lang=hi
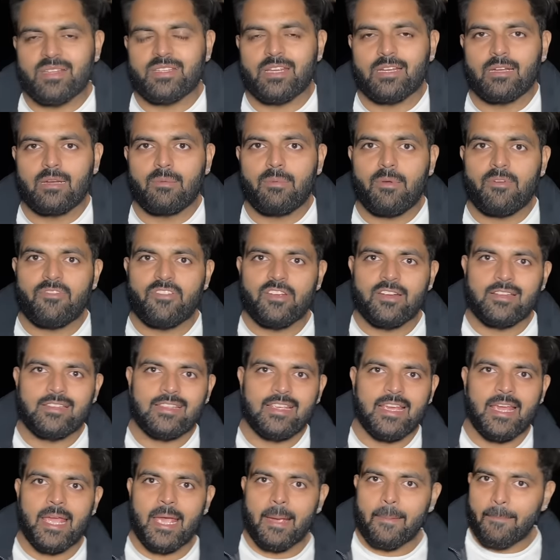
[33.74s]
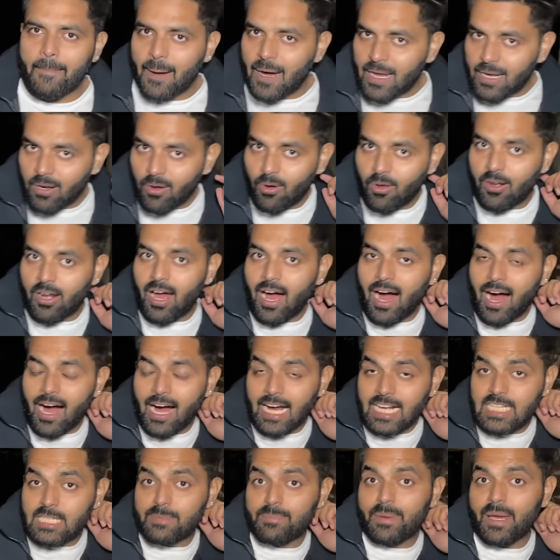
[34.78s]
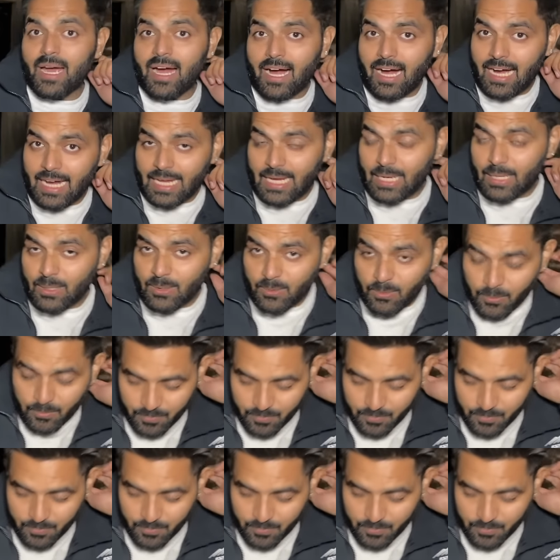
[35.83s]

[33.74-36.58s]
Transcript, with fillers: चैनल पे फिर से एक बार और आज मैं आया हूँ